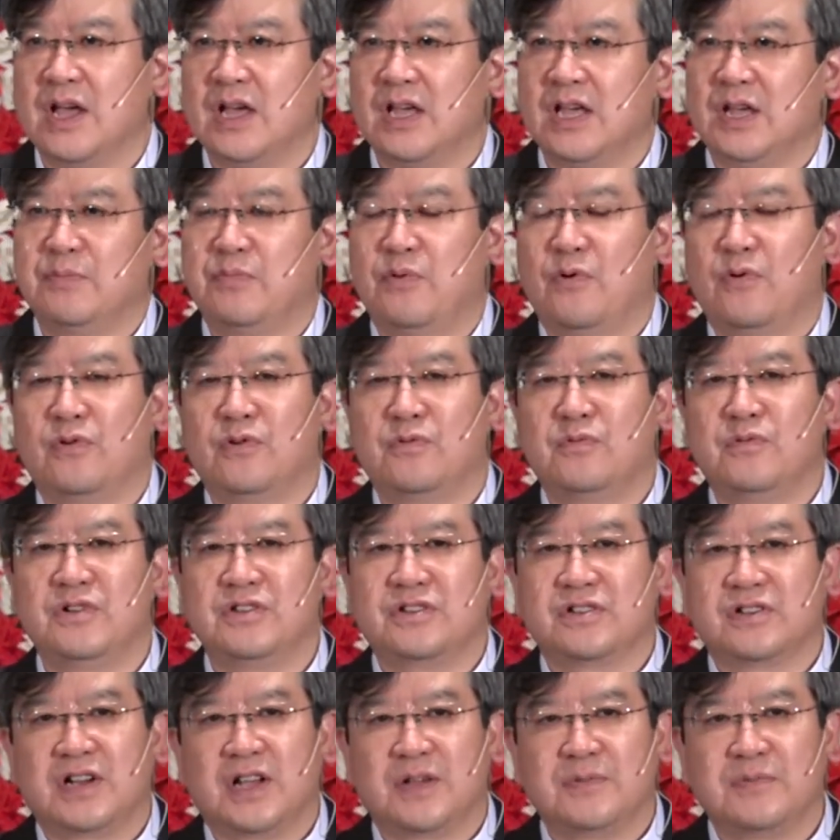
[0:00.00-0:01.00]
이 복음을
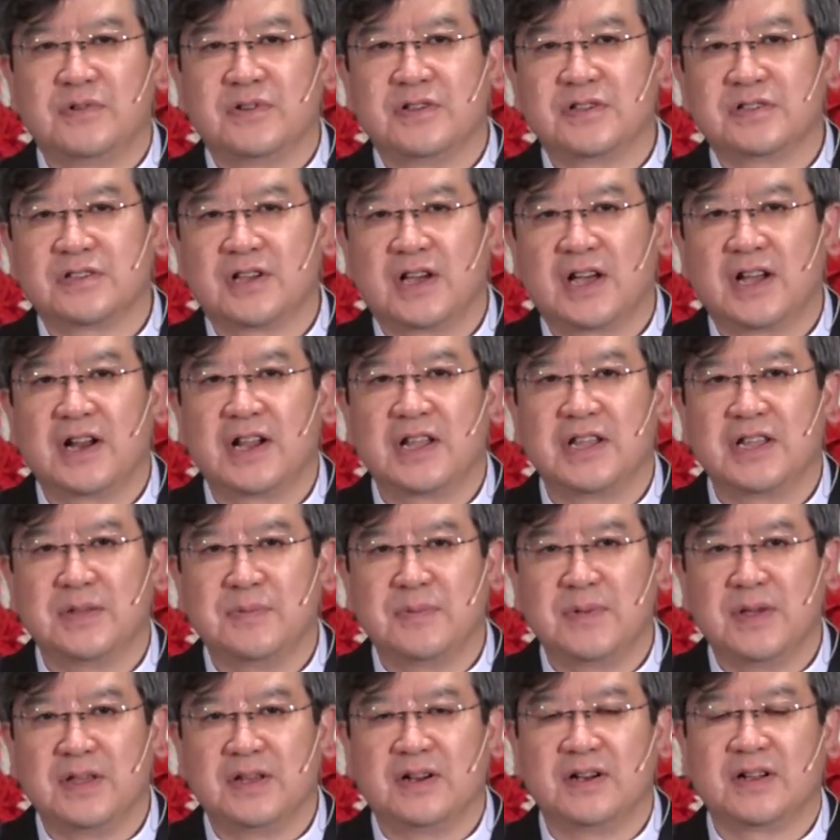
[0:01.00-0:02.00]
전하면서
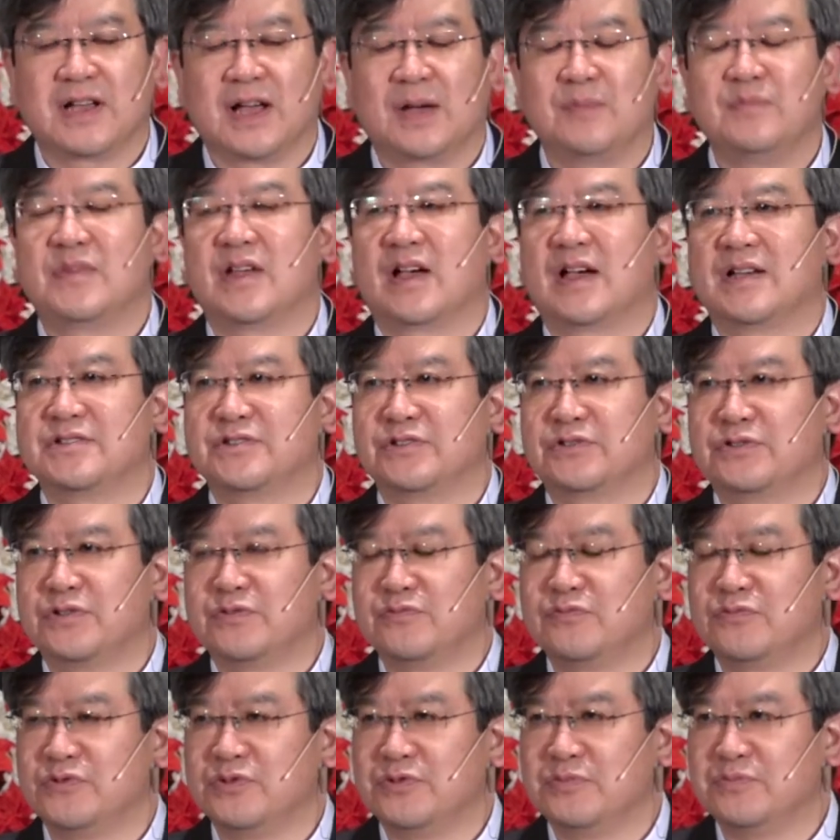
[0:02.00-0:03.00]
하나님의 일을
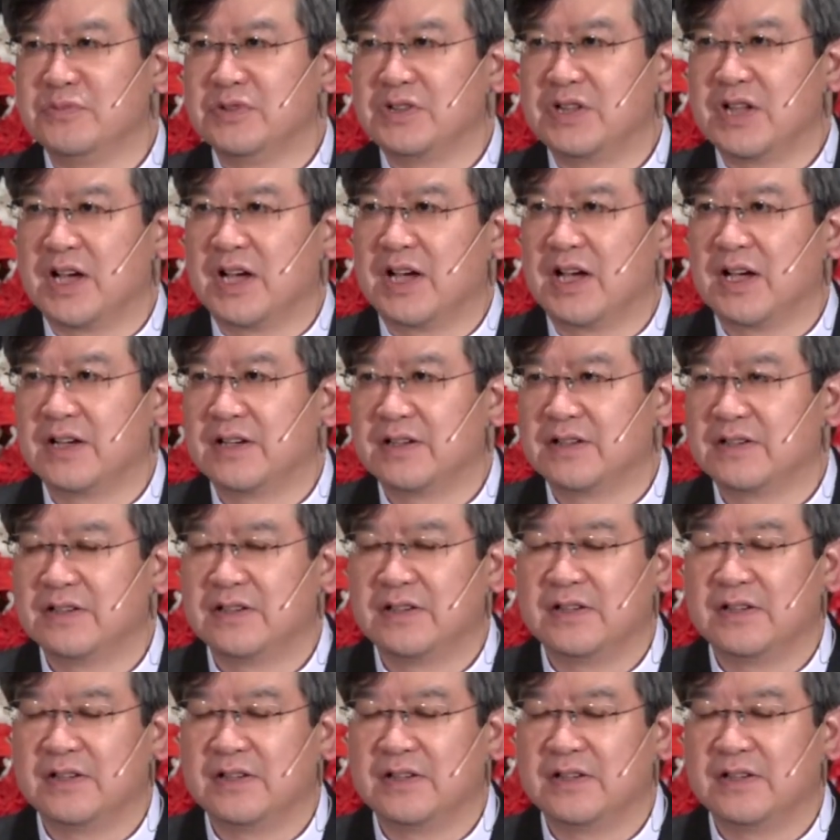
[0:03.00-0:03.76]
감당하셨던 분입니다.